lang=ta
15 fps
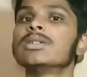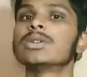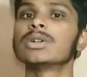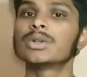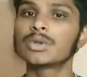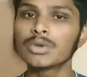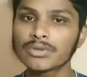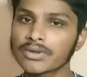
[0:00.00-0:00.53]

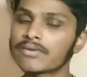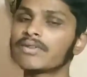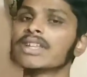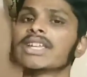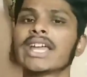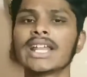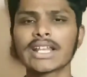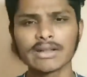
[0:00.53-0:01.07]
ஒரு டூ
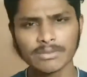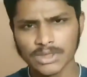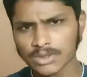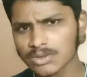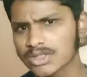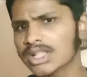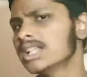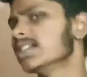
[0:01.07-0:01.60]
ஃபிஃப்டி கேலரி
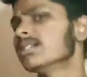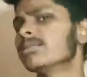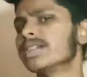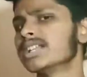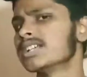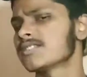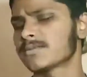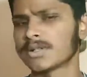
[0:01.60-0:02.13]
தான் நீங்கள்
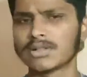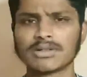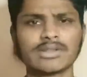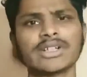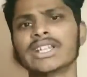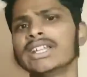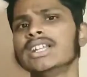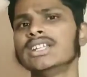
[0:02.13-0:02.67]
மைனஸ்
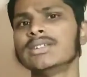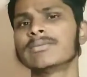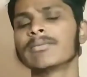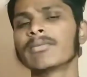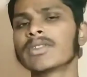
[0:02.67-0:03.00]
பண்ணணும் டெய்லி